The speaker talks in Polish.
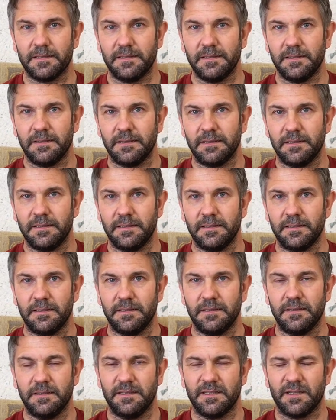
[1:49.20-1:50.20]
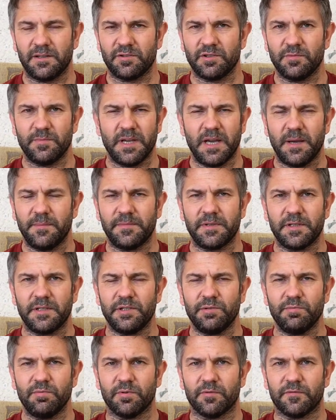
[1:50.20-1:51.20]
i, i, I, nie rozumiałem tych
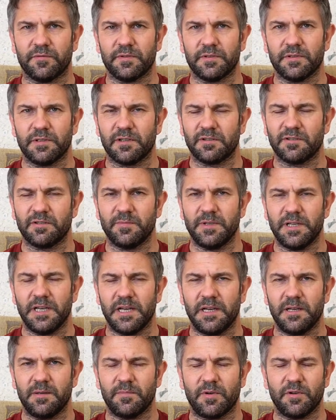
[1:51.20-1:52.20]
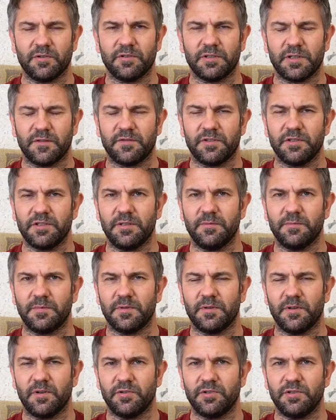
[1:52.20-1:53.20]
słów, nie rozumiałem o co tam wszystkim
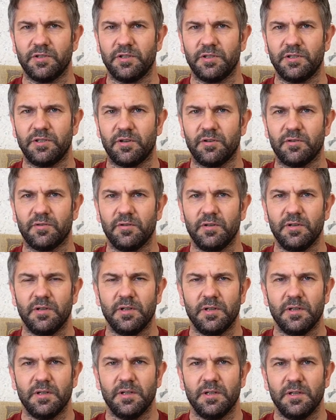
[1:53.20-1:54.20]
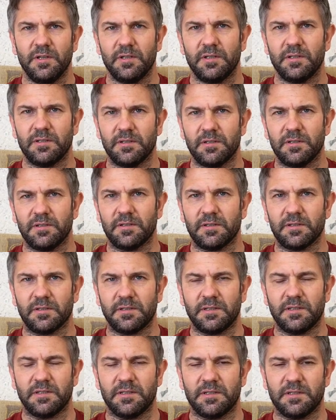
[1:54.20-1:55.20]
tym chodzi i to y,
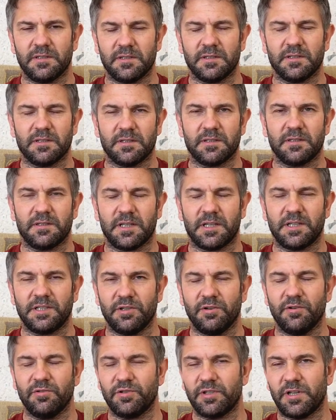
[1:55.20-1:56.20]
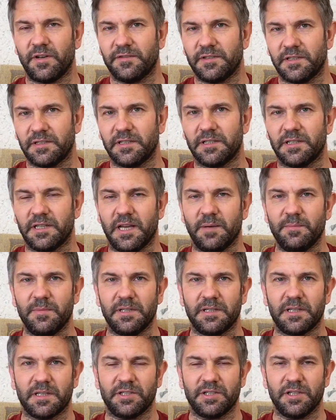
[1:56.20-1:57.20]
ta książka wtedy dla
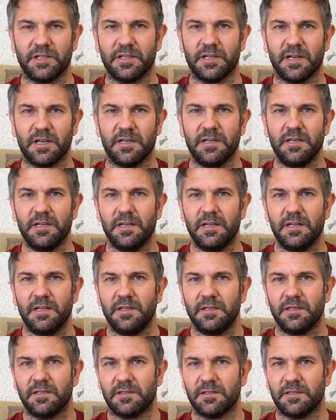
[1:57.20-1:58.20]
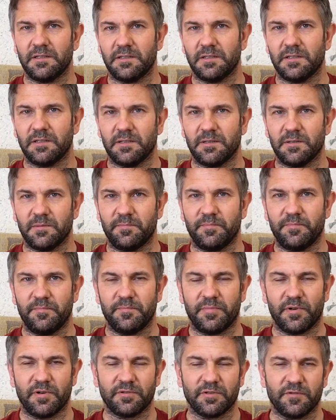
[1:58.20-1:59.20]
mnie, ta księga
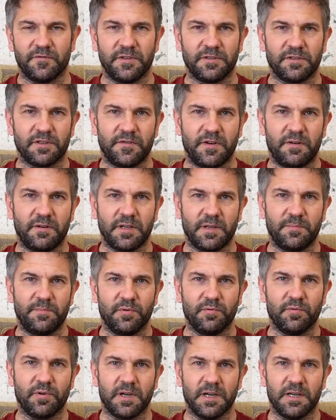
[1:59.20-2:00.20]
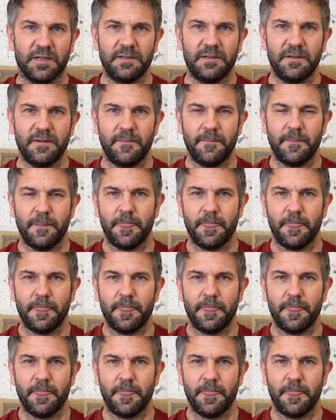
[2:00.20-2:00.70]
yy, na półkę